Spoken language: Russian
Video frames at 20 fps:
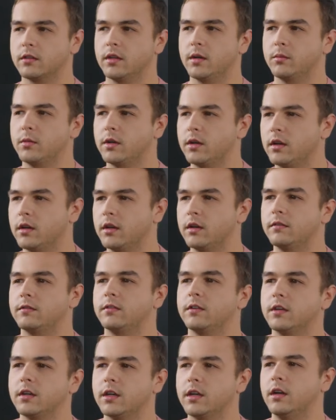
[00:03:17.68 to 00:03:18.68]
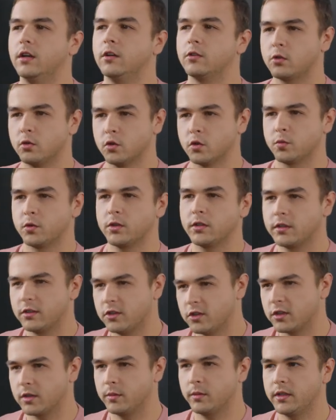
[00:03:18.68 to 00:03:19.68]
к нам э, в службу
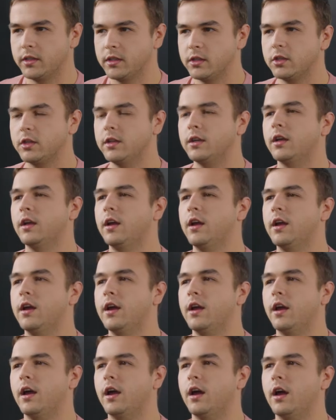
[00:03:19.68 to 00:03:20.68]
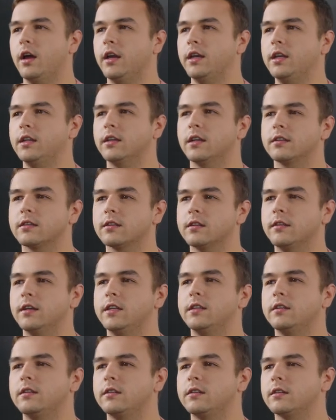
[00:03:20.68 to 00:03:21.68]
технической поддержки, а, и на
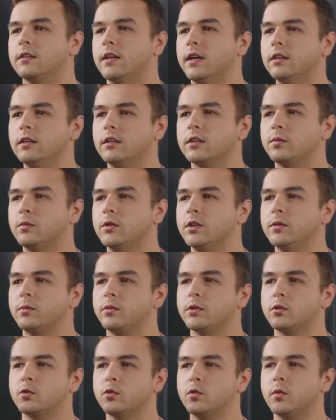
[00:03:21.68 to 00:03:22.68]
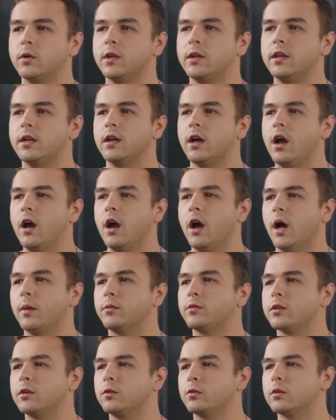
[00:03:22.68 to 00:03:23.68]
основании этих данных мы придумали
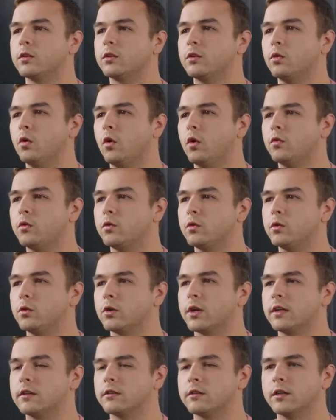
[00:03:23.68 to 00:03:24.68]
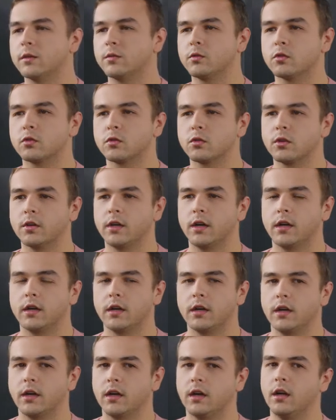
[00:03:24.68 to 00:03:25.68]
абсолютно новую концепцию
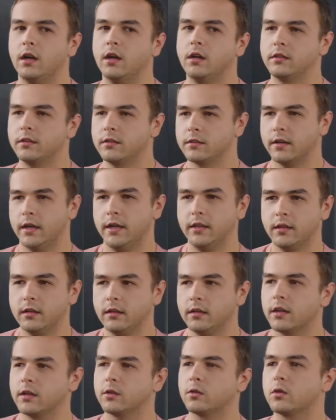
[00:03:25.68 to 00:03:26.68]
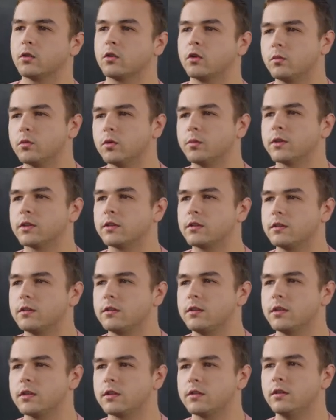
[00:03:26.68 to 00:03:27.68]
а, дизайна, которую мы
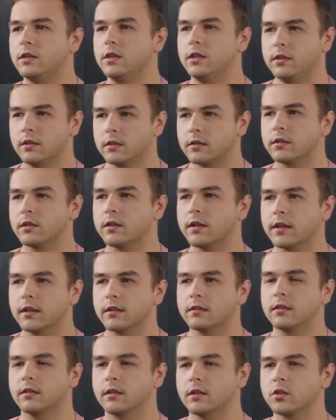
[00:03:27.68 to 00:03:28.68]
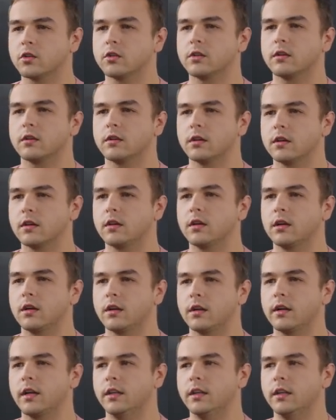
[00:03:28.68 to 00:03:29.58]
протестировали несколько раз на наших а,